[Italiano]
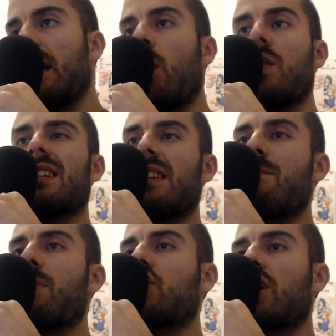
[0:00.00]
Oda ha
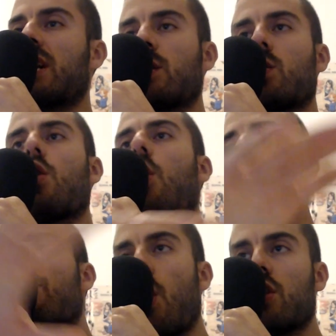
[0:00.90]
sempre cercato di
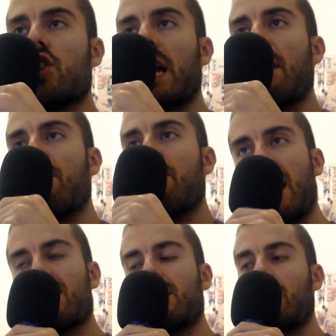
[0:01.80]
coinvolgere al
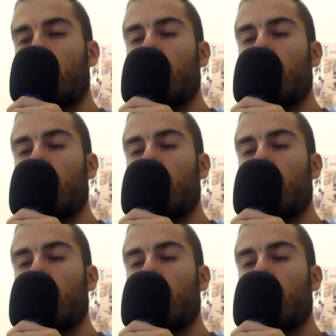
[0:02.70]
massimo